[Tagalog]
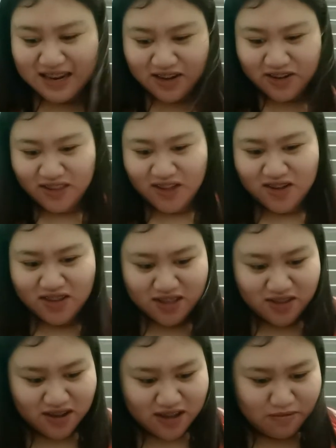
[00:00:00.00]
Nagot ako
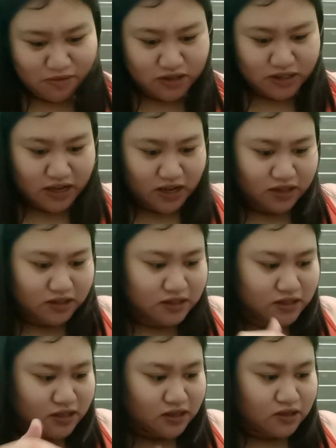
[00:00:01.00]
nito kay Boss
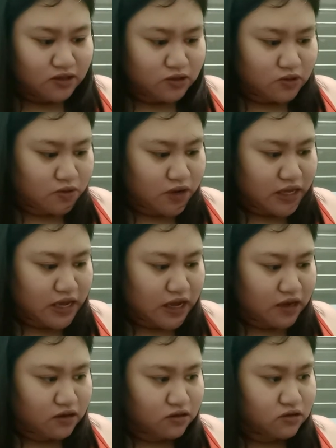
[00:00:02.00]
Alves. So
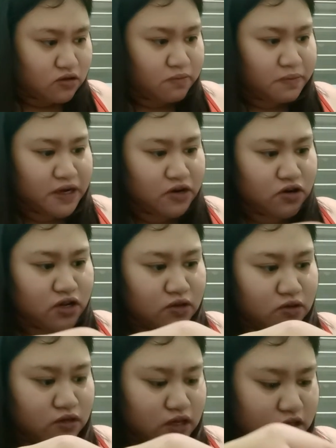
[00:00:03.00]
ayan, so paano na
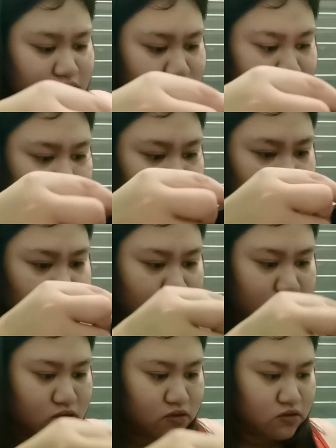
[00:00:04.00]
tong next na to?
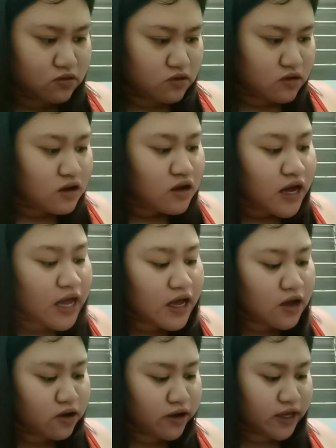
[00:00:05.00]

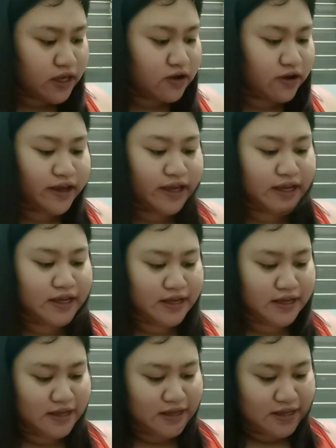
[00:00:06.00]
Ah, okay, okay.
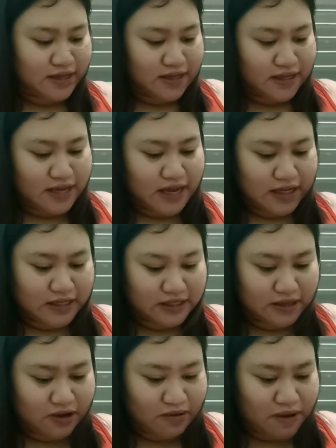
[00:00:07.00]
Yeah,
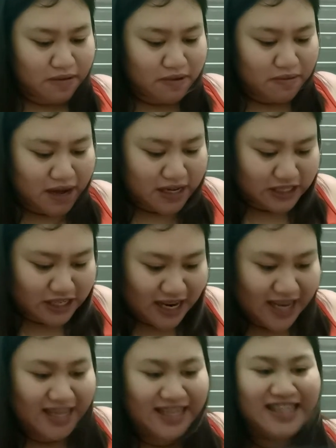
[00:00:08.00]
so ibababa
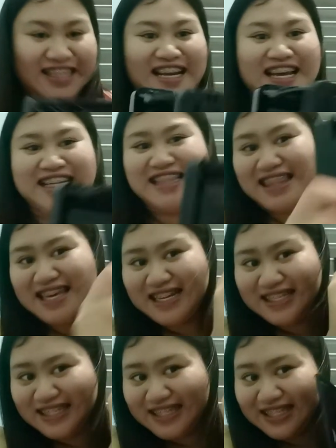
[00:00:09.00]
siya like
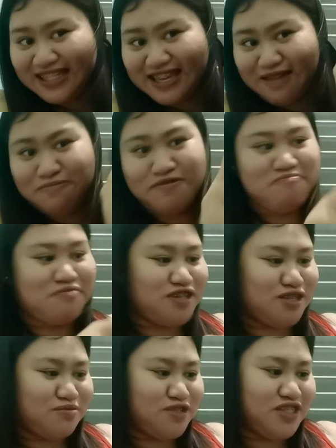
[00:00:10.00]
this.
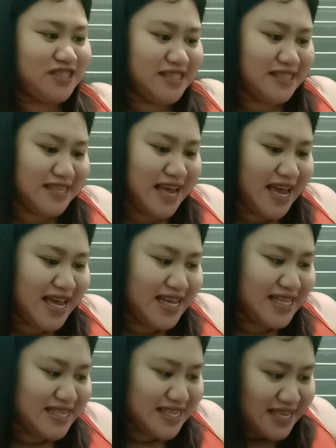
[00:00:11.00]
Ipupush mo siya sa
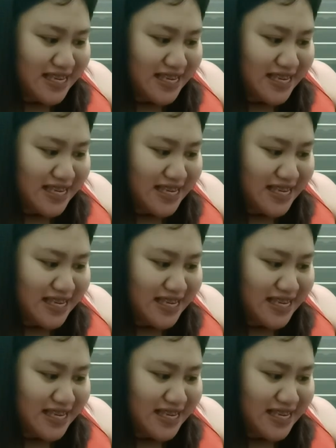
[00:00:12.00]
side.